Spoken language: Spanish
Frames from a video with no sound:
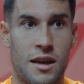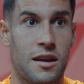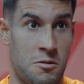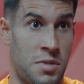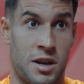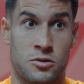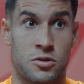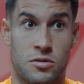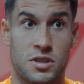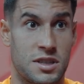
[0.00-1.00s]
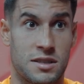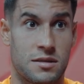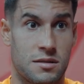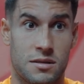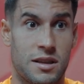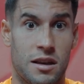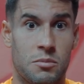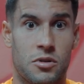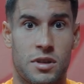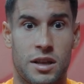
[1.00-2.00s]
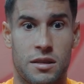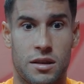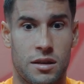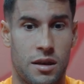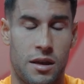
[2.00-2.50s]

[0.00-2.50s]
que para nosotros es tan importante.